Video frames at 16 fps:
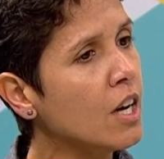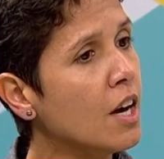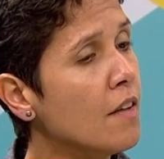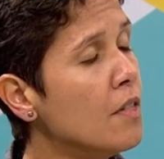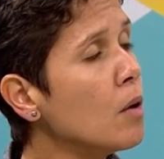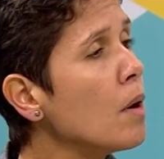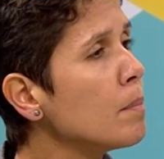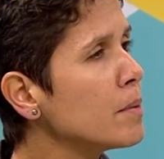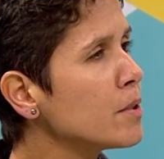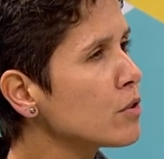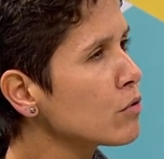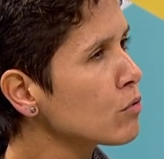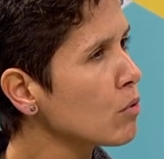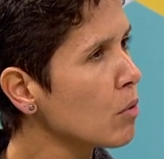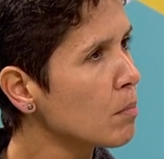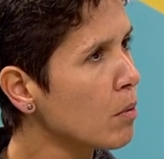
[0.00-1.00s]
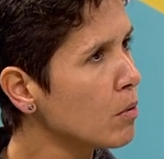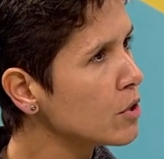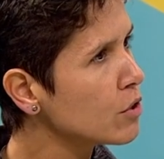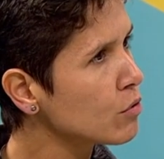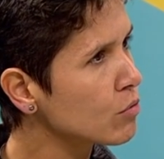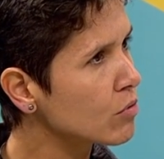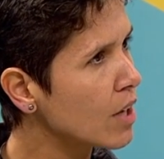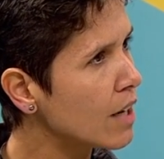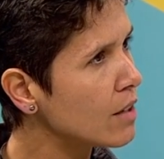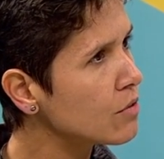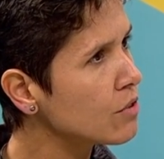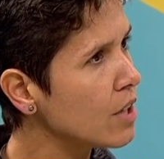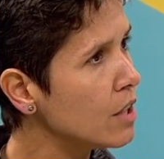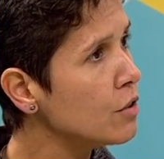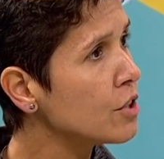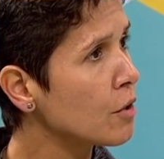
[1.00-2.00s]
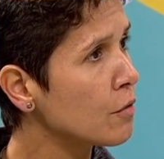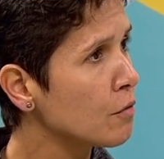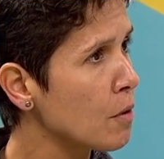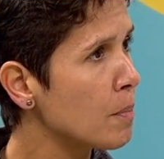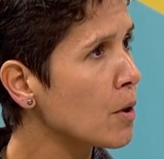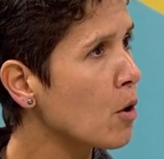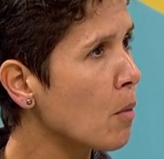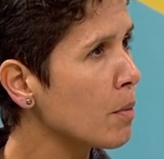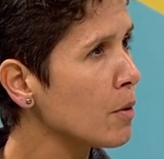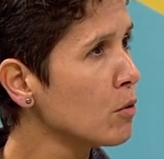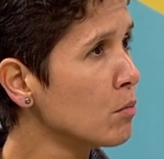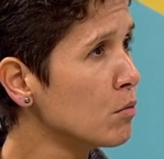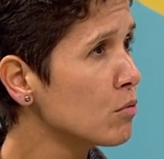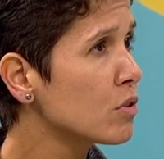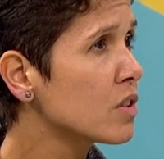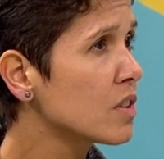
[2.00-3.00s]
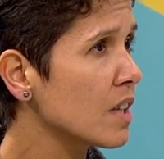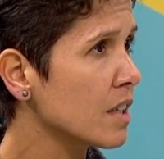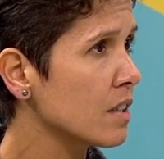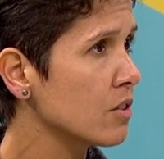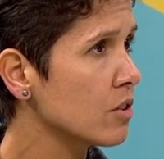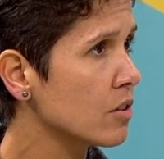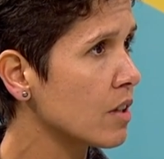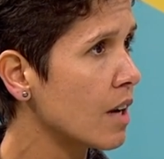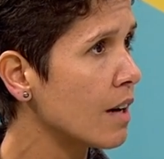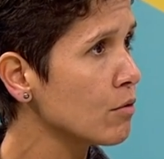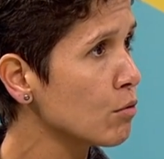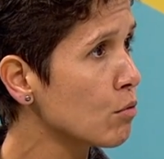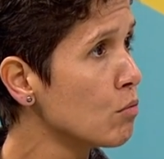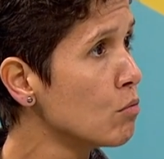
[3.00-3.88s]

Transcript: não apresentou bons resultados, né? ele já foi para a Copa do Mundo desacreditado, com